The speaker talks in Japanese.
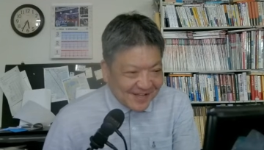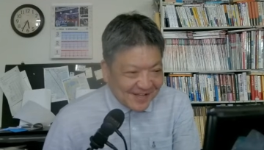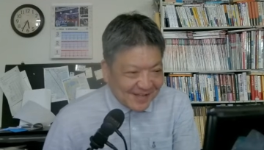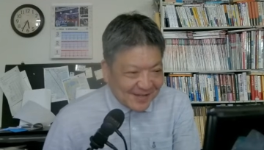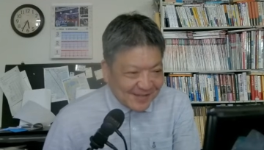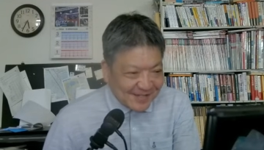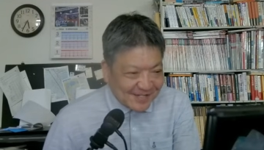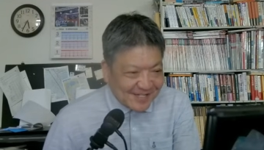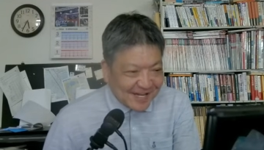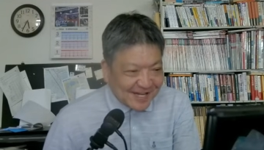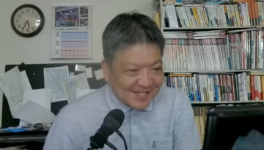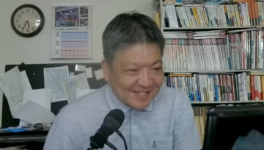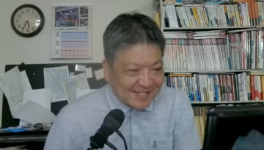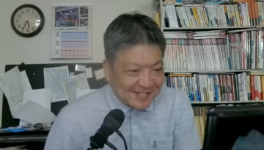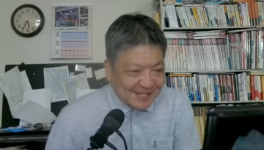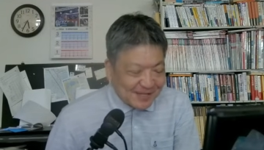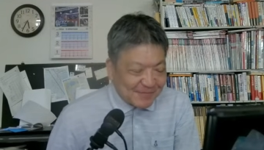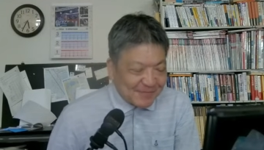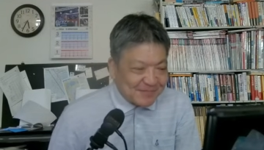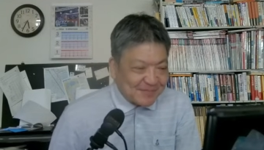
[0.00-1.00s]
えー、に達
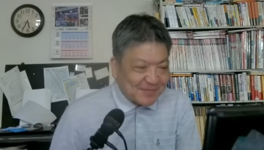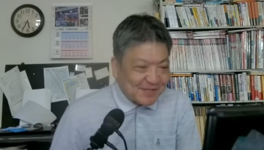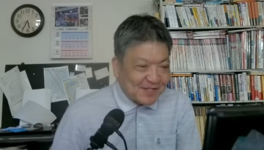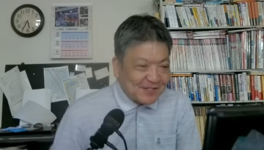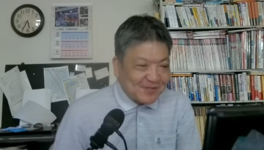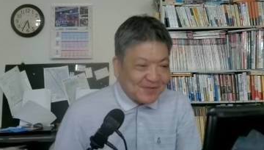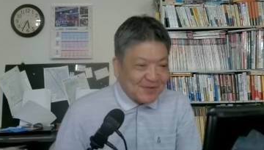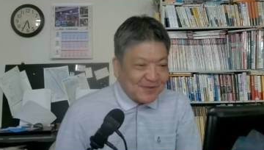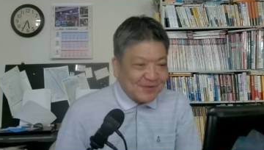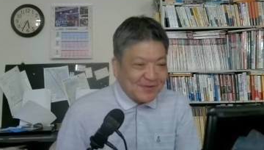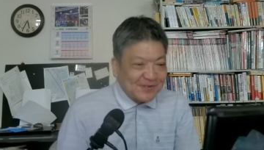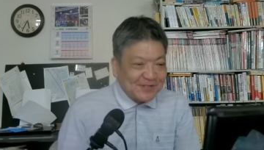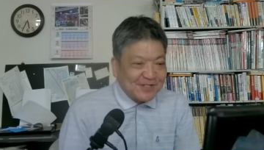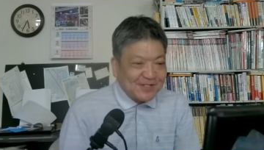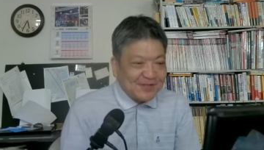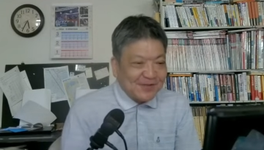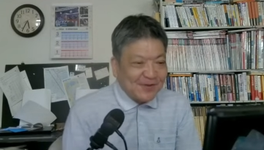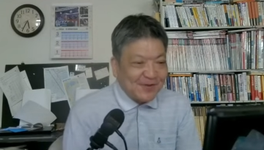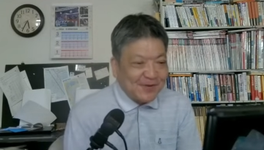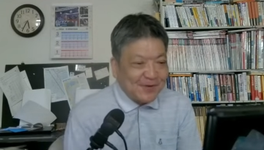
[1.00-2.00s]
し、その
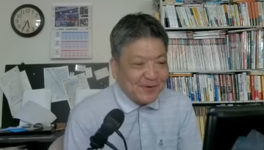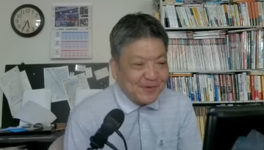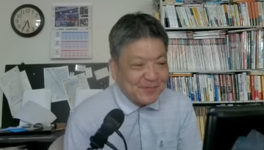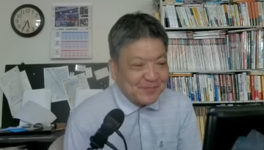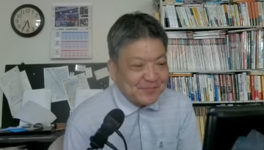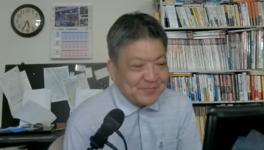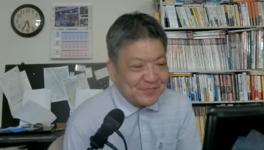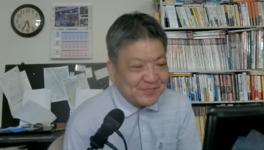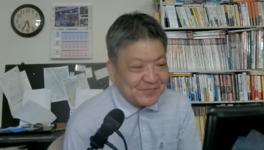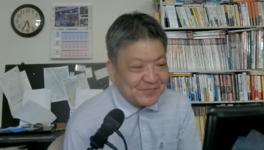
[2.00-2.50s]
年の、